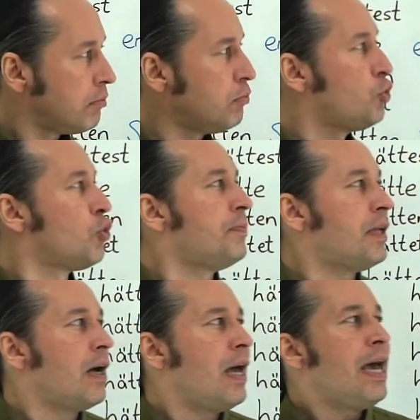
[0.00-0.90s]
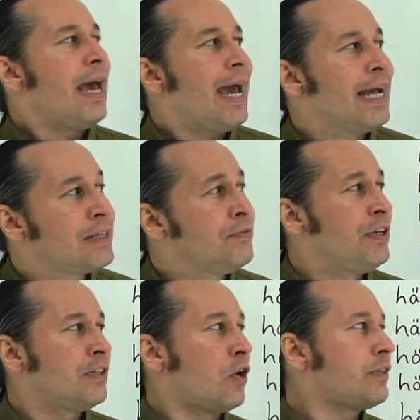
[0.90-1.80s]
Bu durumda hätten
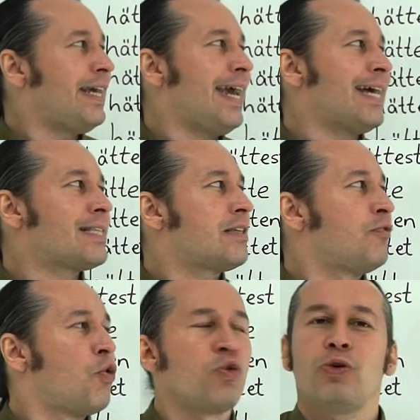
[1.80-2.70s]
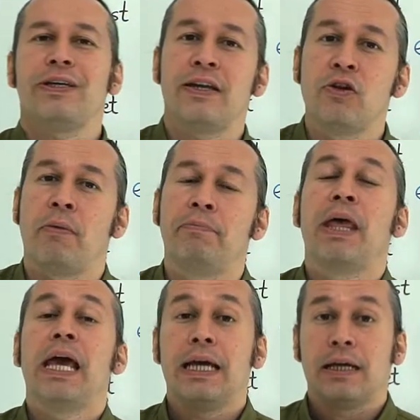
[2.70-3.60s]
wir doch die erste Wohnung genommen
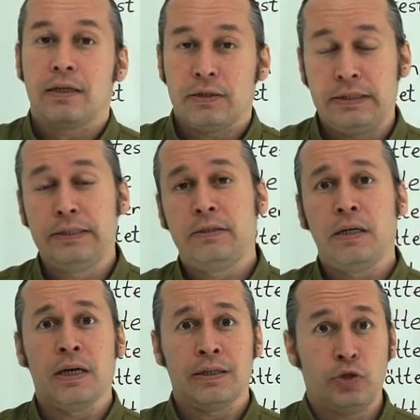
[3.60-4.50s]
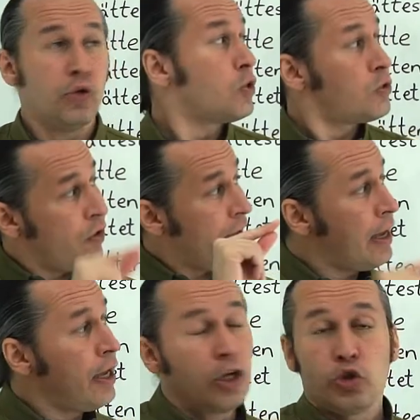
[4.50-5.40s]
e, diyoruz
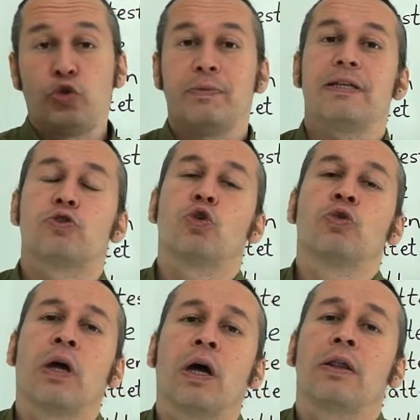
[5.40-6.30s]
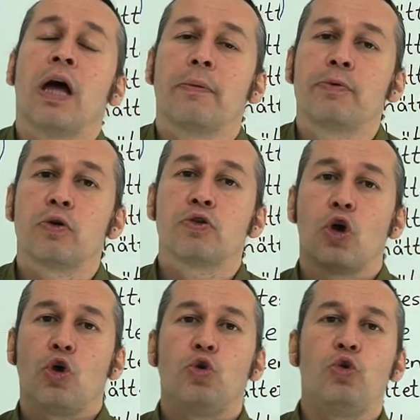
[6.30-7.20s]
ve cümlenin sonuna ne yapıyoruz?
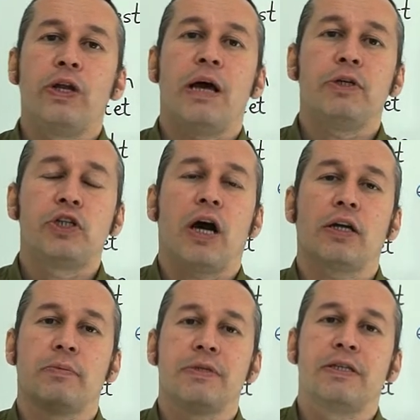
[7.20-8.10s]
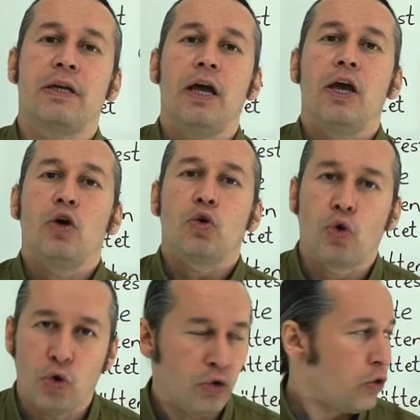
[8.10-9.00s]
Ünlem işaretimizi
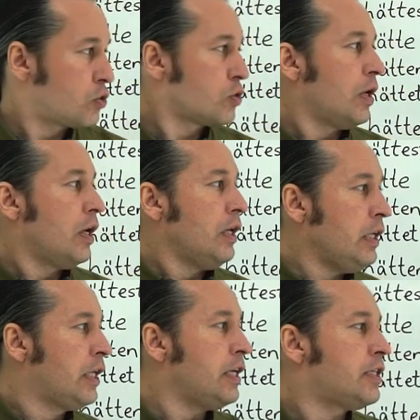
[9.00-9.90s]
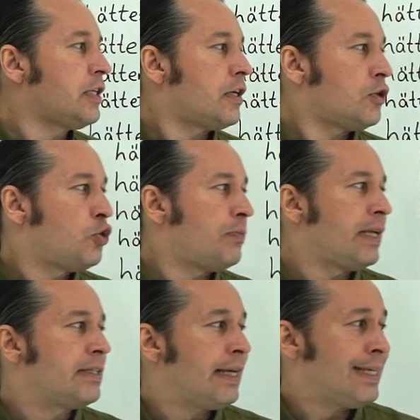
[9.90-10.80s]
koyuyoruz. İkinci
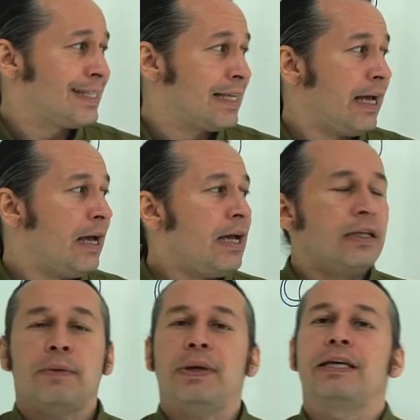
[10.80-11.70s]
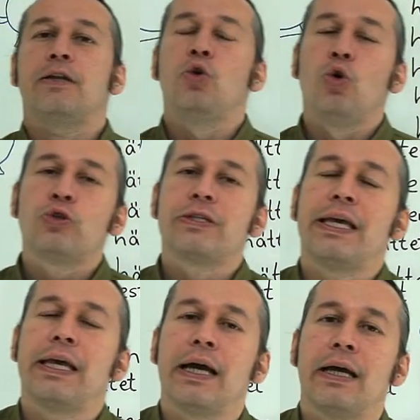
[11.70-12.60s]
cümlede ise demek ki
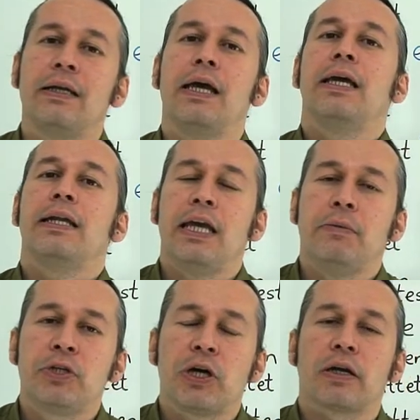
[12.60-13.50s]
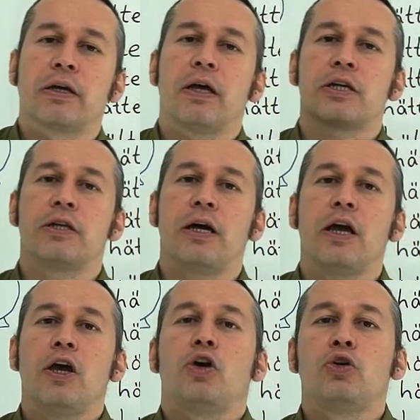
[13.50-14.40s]
losgehen neymiş arkadaşlar?
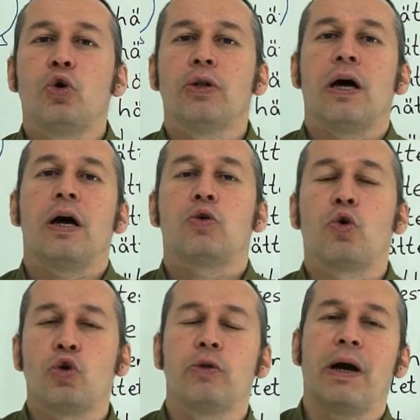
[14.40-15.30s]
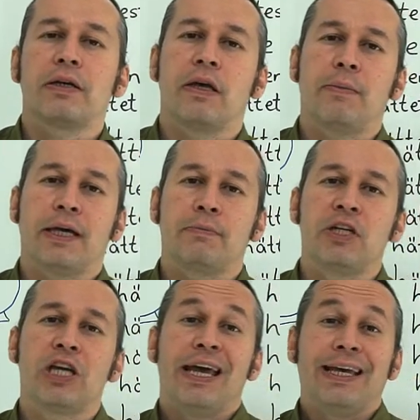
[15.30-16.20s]
Yola koyulmak
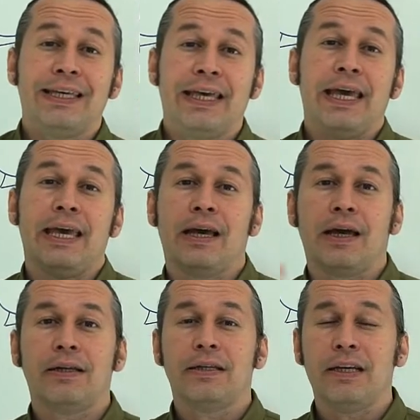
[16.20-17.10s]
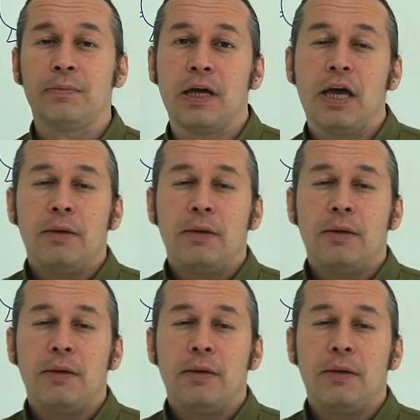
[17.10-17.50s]
demekmiş. Gehen değil mi?